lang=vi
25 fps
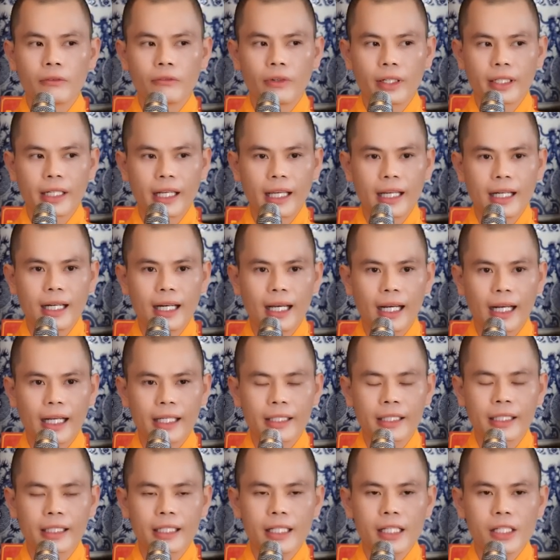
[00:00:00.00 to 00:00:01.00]
và để
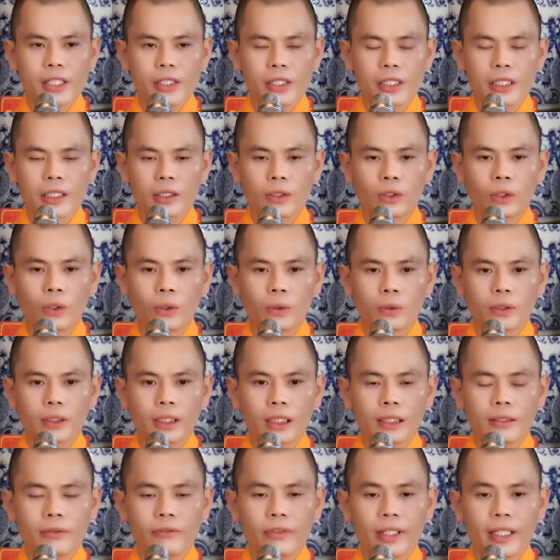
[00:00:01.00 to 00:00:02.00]
lại những cái sự tổn
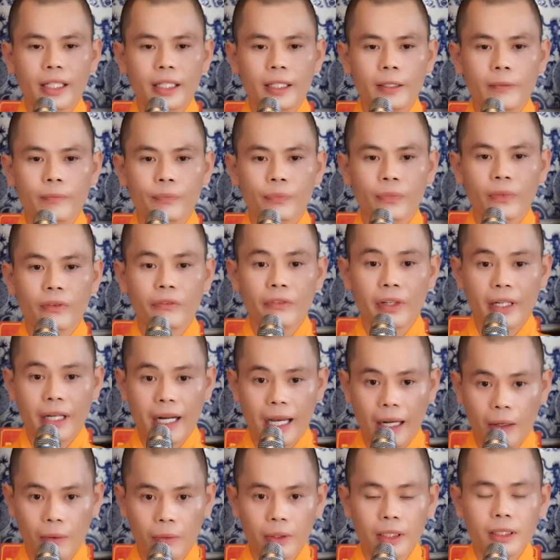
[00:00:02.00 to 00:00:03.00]
thất về
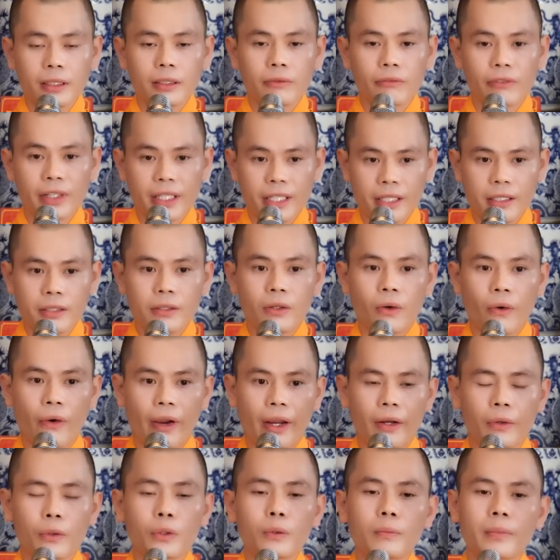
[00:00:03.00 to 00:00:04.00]
đạo đức, về sức
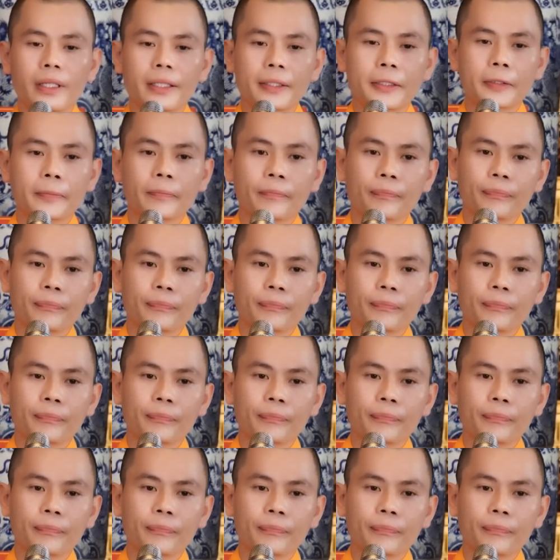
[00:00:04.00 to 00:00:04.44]
khỏe của mình.